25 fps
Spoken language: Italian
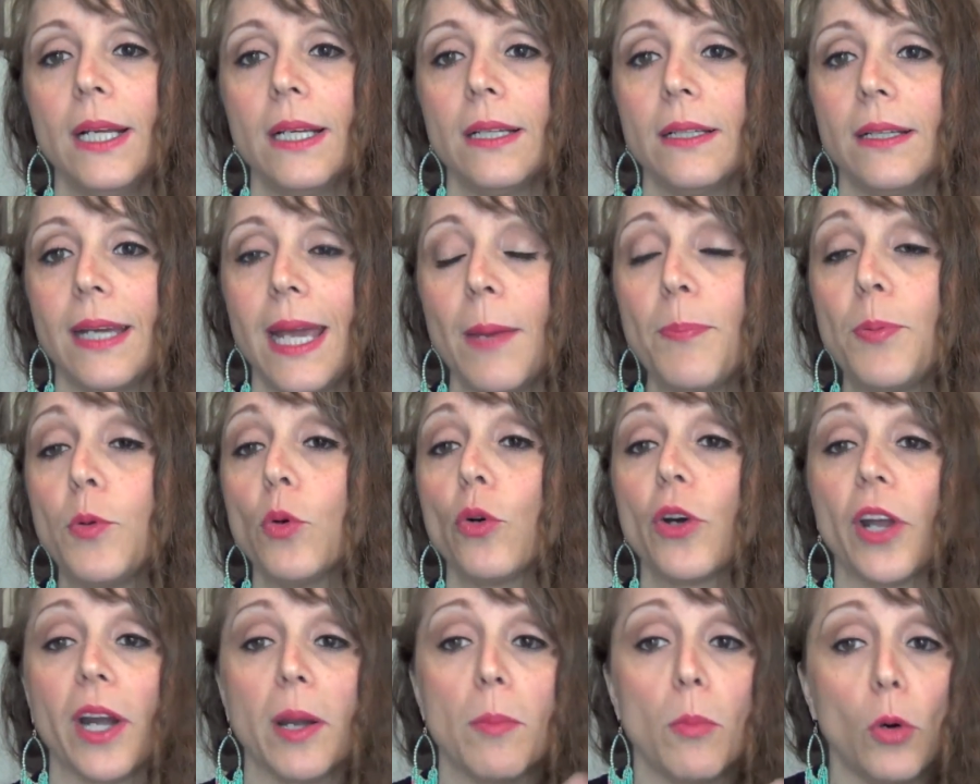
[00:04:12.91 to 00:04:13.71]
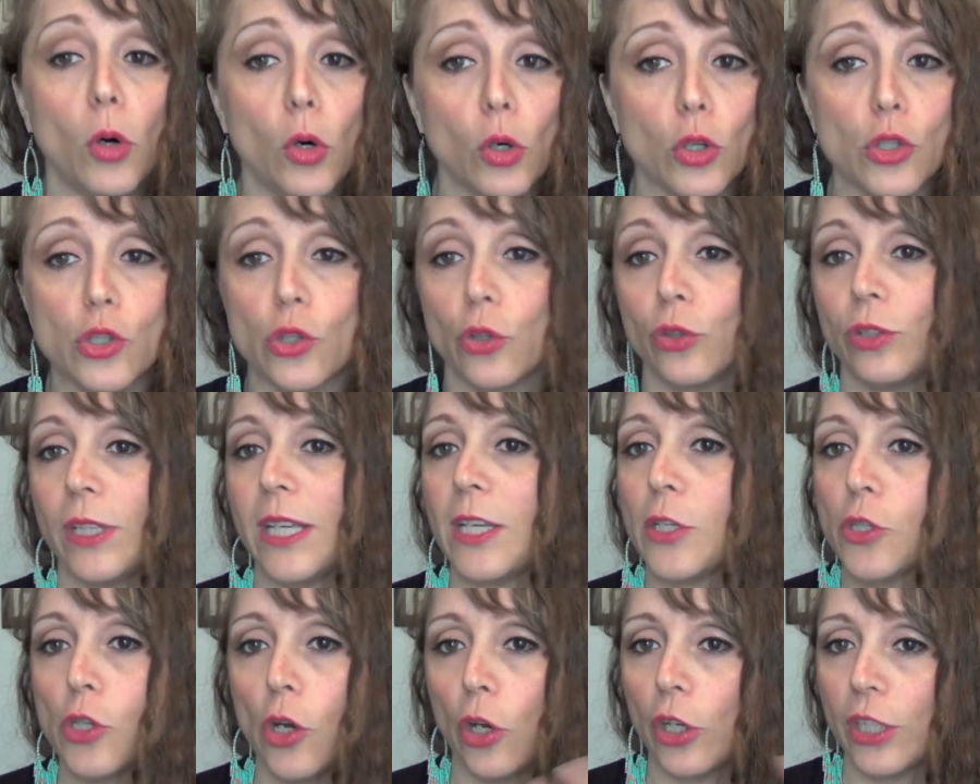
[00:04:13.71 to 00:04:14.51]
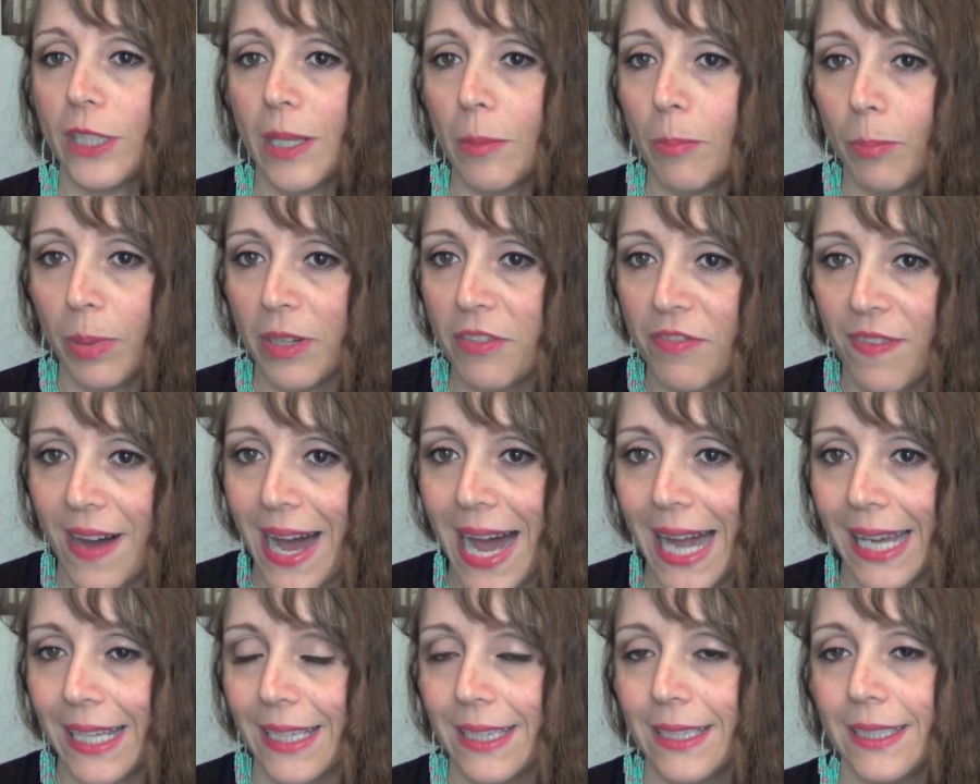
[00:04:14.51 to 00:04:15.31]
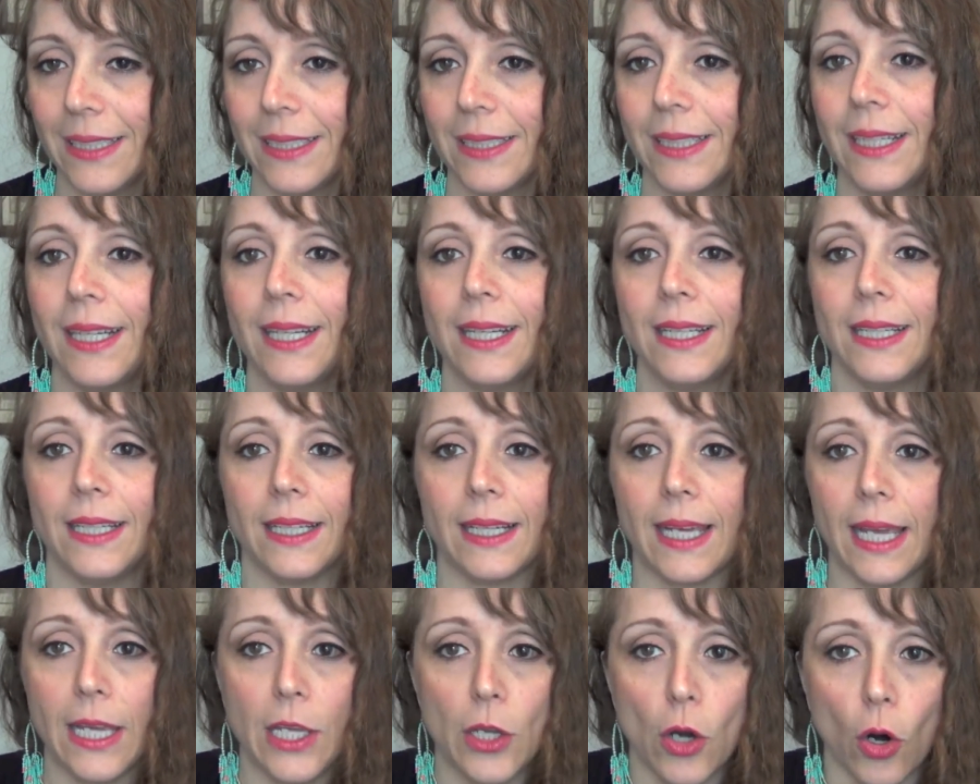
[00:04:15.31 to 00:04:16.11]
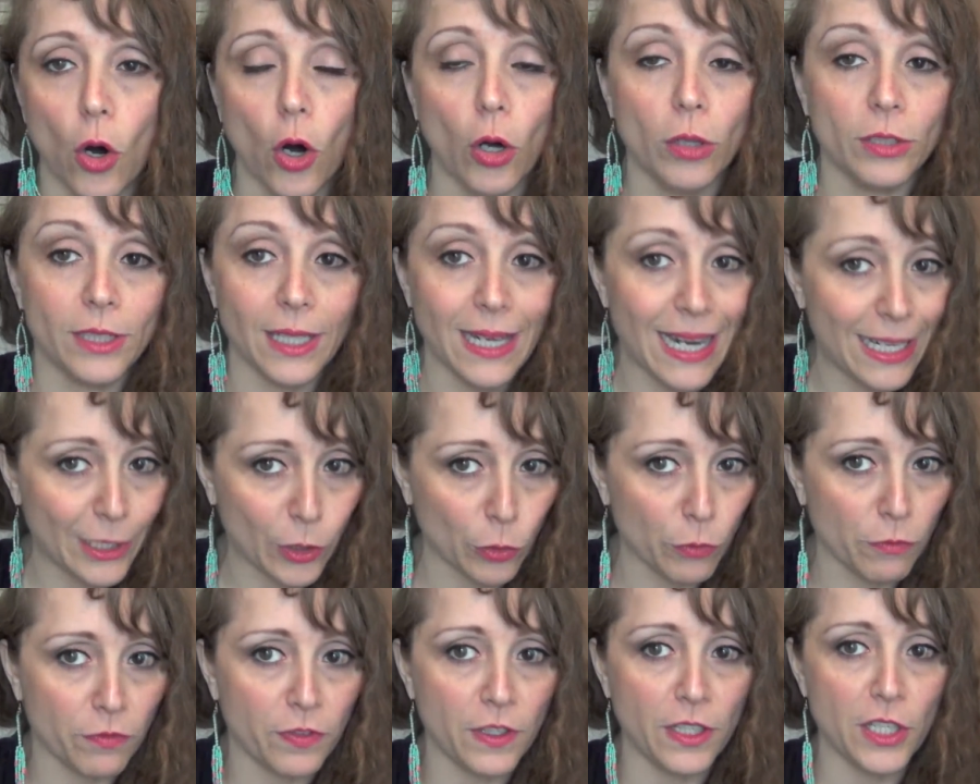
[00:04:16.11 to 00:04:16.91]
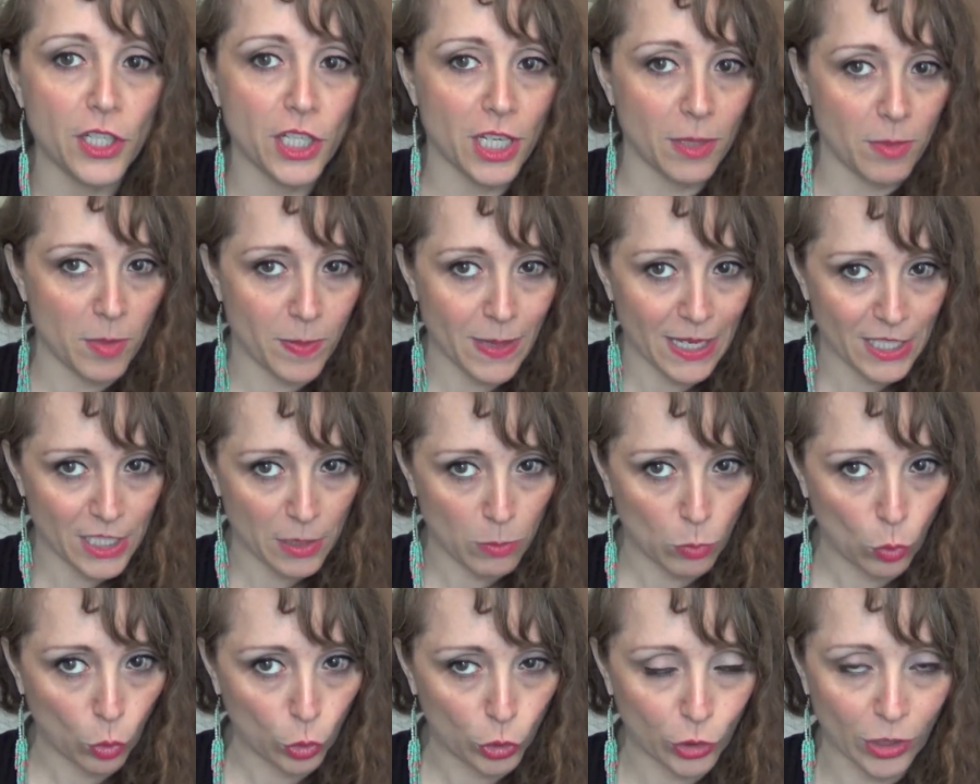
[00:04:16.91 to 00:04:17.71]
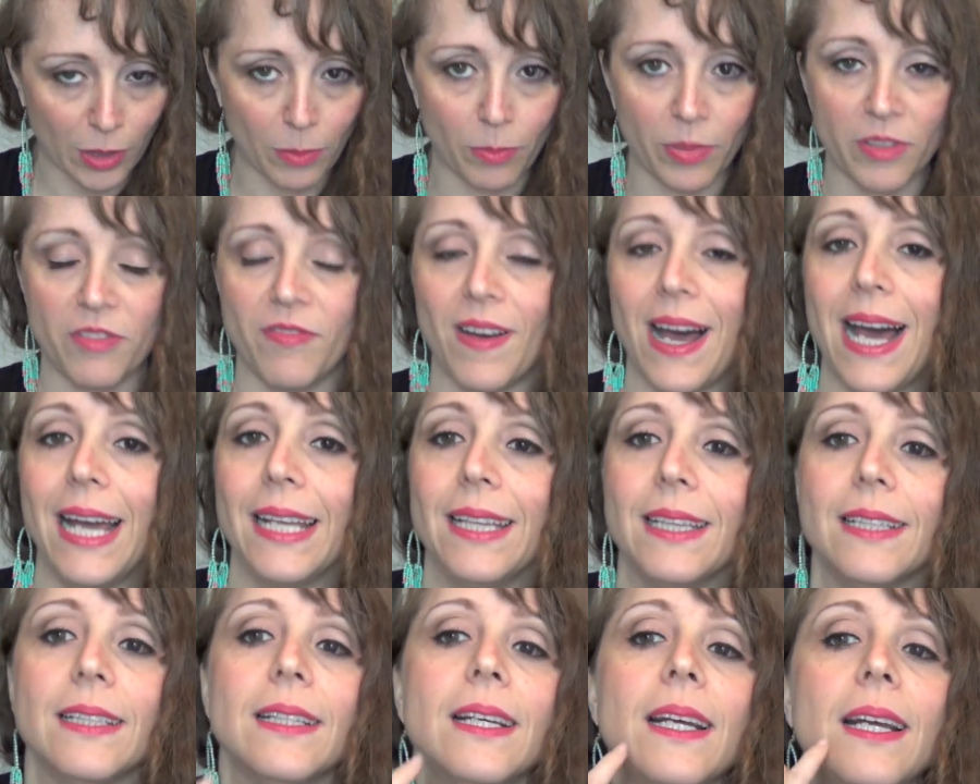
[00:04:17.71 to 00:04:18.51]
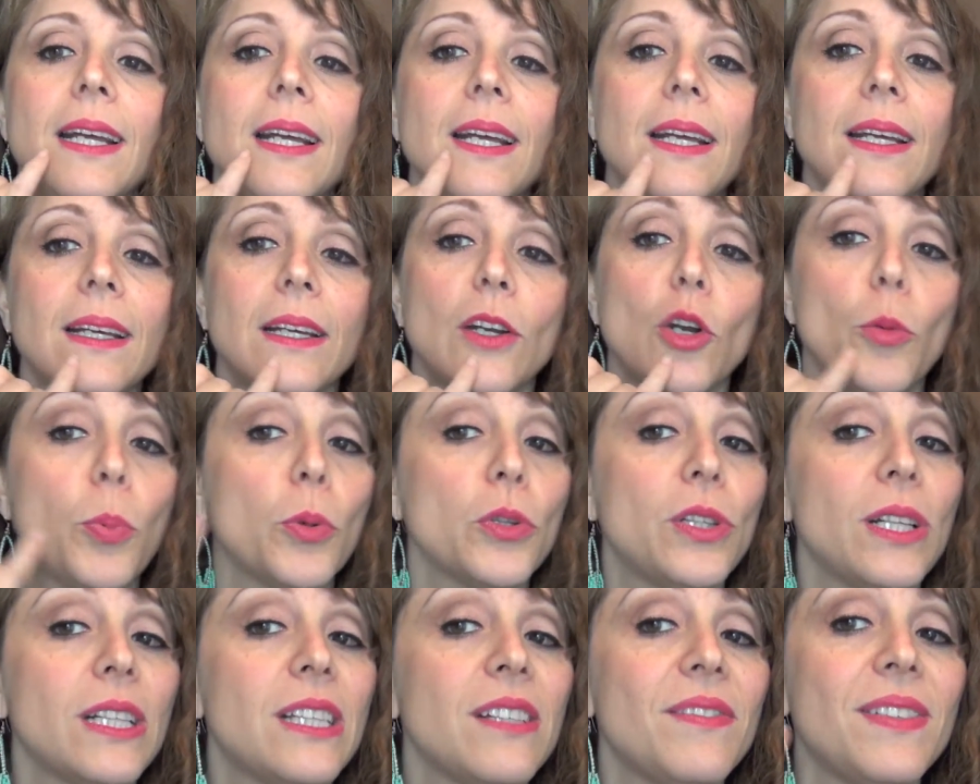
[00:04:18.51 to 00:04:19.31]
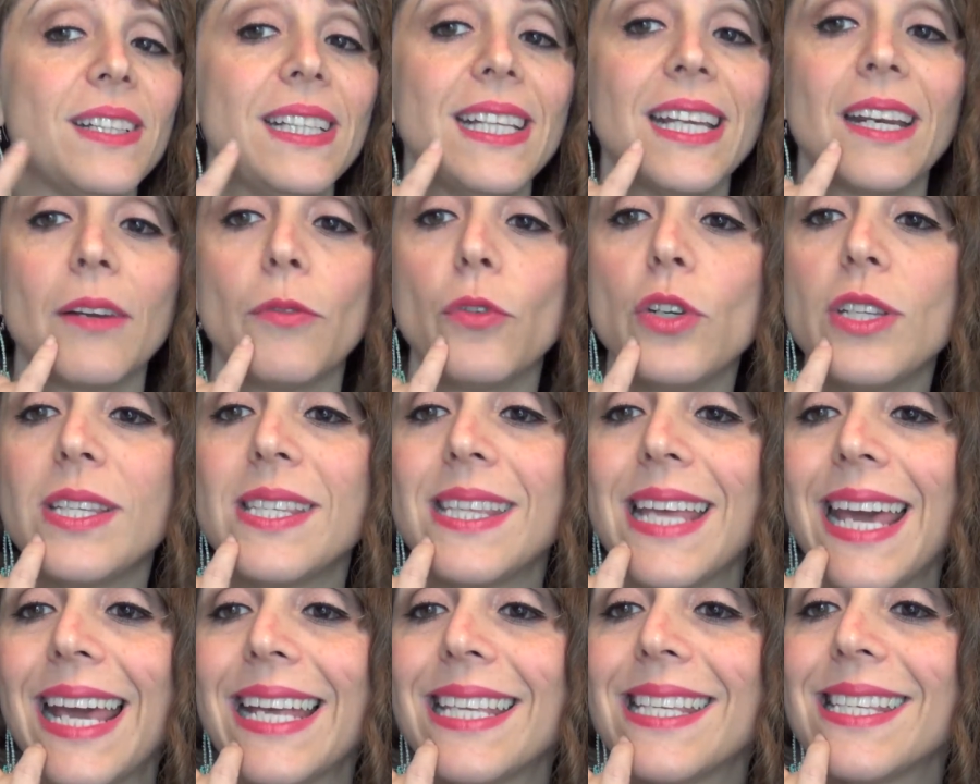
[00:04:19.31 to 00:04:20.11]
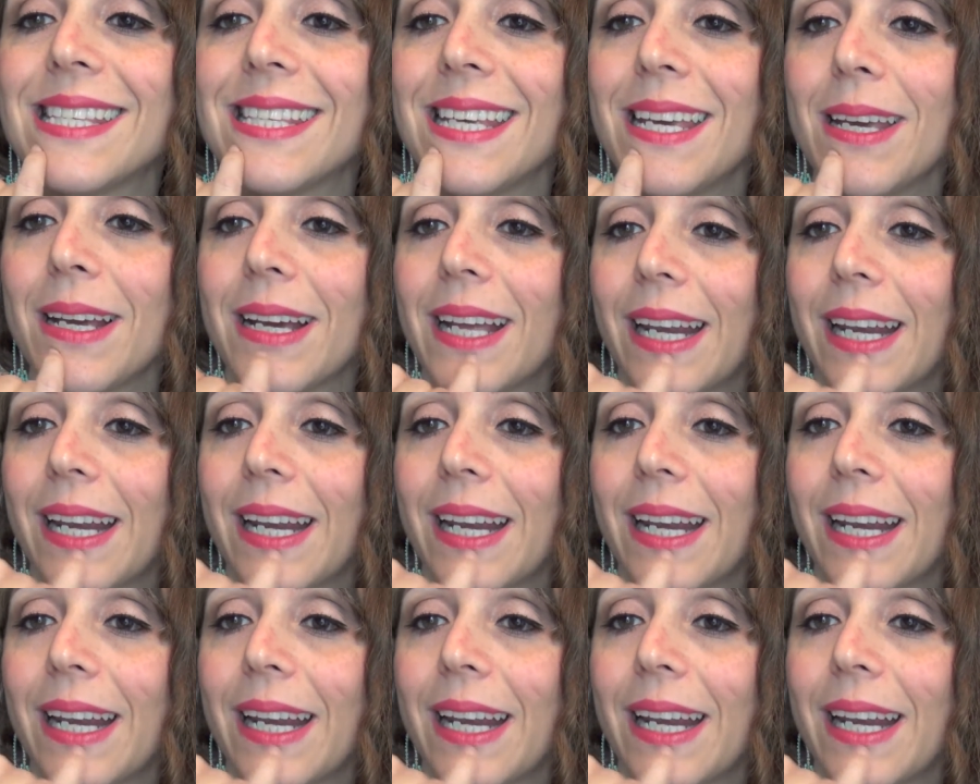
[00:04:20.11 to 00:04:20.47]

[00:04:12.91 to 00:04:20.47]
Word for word: eh, è più cremoso dei soliti amplified eh, che io ho, tra l'altro è un finish che mi piace molto l'amplified. Eh, lo potete vedere voi stesse,